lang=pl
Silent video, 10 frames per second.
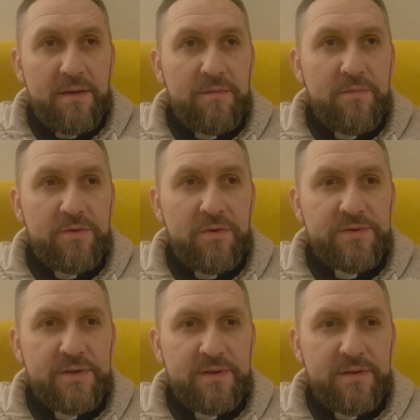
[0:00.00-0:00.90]
Moi
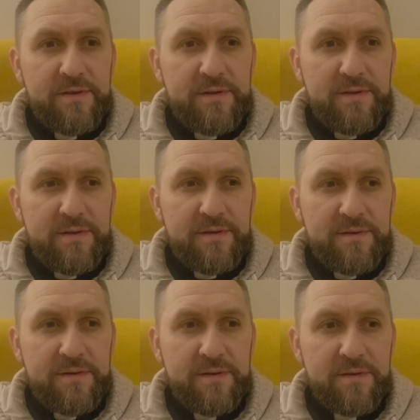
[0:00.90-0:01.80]
drodzy, e,
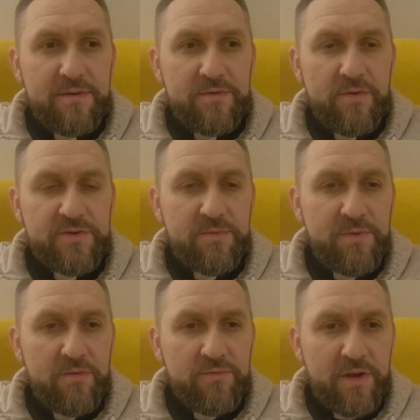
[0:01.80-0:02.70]
to co
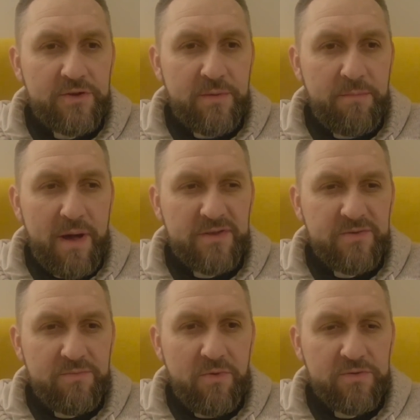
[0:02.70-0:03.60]
mnie uderza bardzo
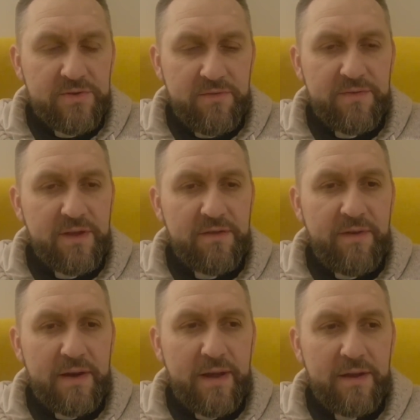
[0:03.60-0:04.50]
mocno w tej
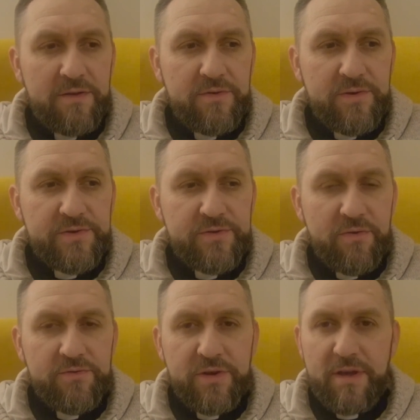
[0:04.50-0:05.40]
Ewangelii, to jest
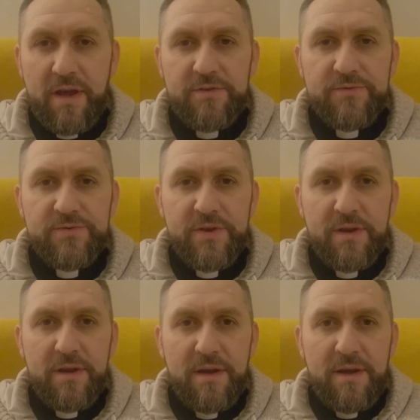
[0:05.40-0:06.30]
to, że Jezus
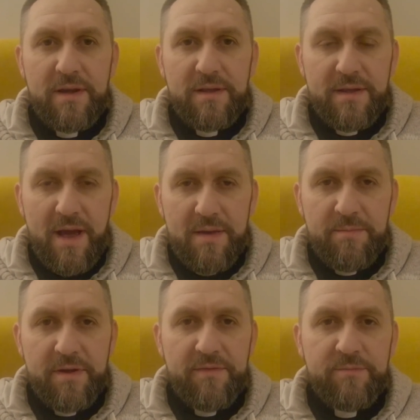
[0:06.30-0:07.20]

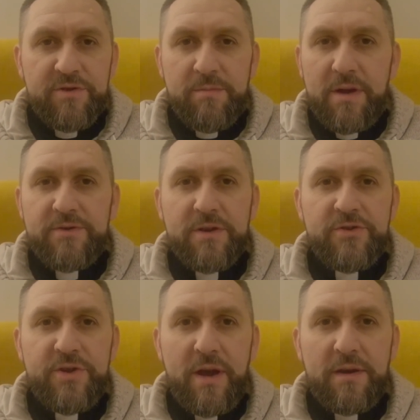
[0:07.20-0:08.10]
najpierw przebacza
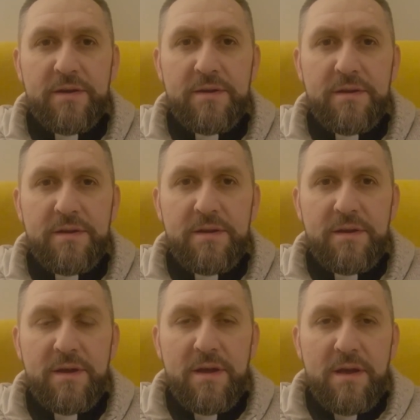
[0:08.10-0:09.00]
grzech,
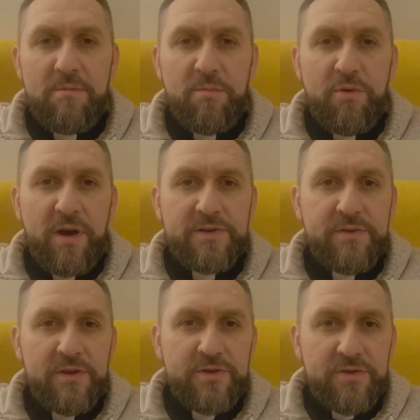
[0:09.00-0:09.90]
bo
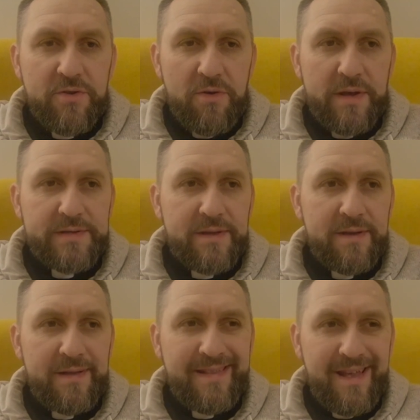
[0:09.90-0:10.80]
pokazuje, że to jest
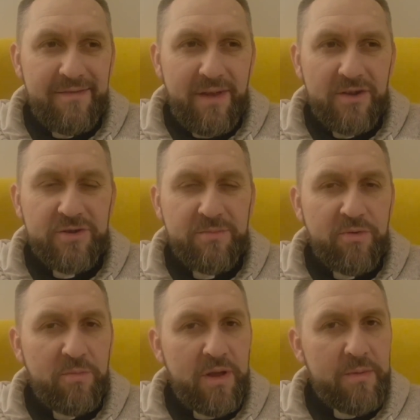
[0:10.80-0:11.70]
największym
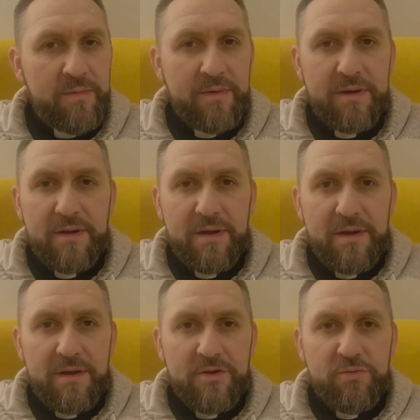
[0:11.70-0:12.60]
problemem
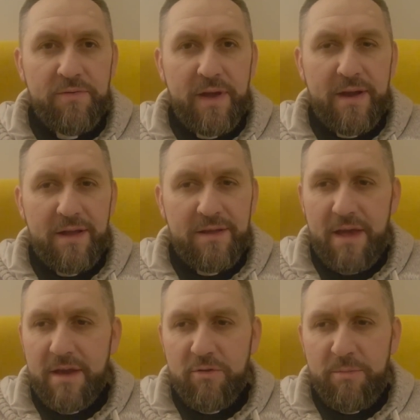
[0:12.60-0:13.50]
człowieka,
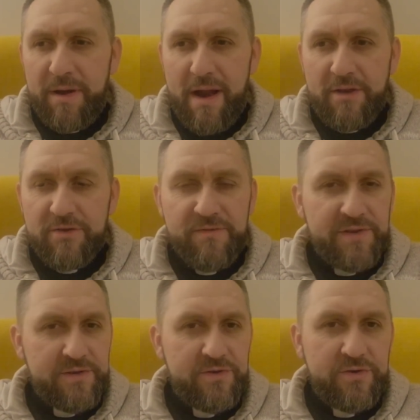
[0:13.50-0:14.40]
nie jego paraliż
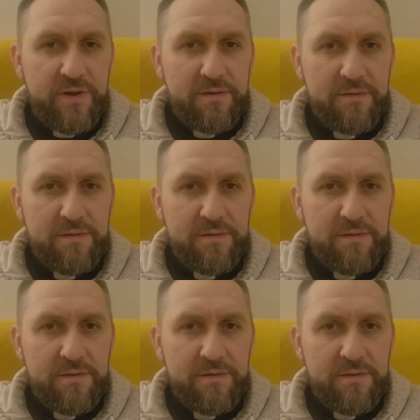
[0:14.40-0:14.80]
fizyczny